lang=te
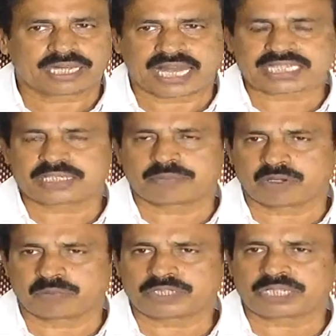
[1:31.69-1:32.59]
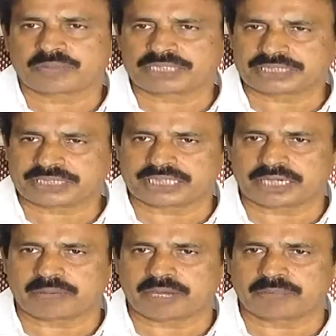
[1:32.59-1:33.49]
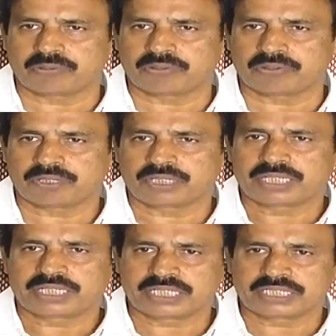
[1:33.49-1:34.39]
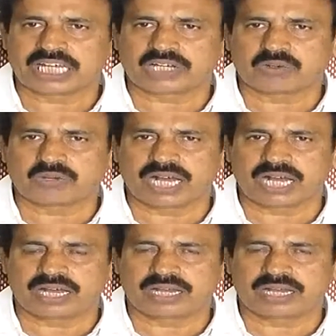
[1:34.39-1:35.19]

రాష్ట్రంలో ముఖ్యమంత్రి చంద్రబాబు ఇద్దరు కూడా